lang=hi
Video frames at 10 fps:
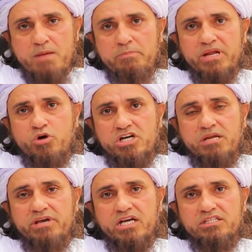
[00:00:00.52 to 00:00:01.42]
आप अपने
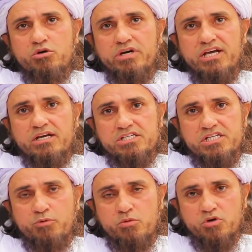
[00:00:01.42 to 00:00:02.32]
माशरे में गधे घोड़े का
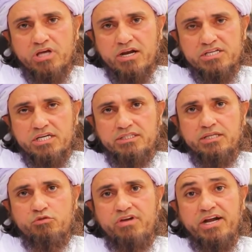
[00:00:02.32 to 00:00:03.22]
कल्चर प्रमोट करना
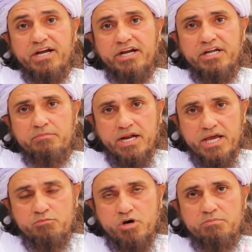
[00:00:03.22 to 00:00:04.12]
चाहते हैं तो वैलेंटाइन डे
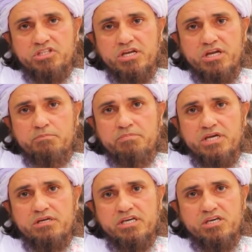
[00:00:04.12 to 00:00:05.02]
मनाएं मोहब्बत के नाम
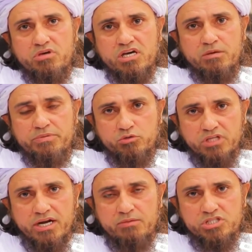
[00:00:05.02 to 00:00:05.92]
पे लड़कियों के कपड़े
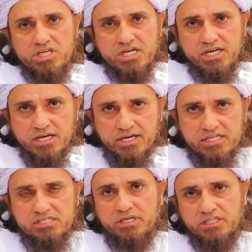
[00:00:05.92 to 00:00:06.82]
उतर रहे हैं मुझे अच्छा नहीं लग
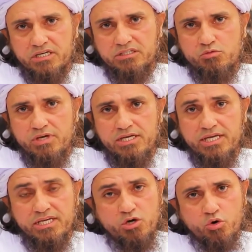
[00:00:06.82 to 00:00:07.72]
रहा है ऐसी बातें करते हुए
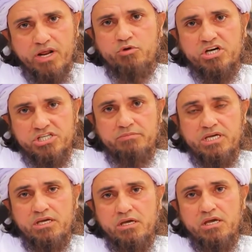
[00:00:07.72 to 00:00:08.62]
लेकिन ये हो रहा है माशरे
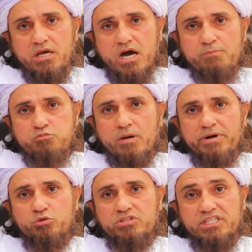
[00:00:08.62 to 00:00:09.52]
में आपको
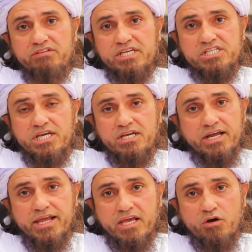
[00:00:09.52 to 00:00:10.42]
कपड़े उतरते हुए अच्छे
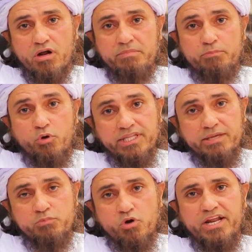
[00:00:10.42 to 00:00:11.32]
लग रहे हैं और हमें
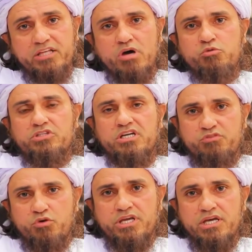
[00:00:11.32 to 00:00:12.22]
बोलने बोल रहे हैं तो आपको
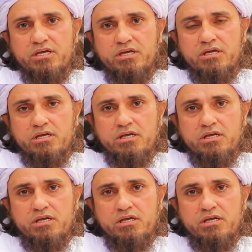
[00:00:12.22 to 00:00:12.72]
तकलीफ हो रही है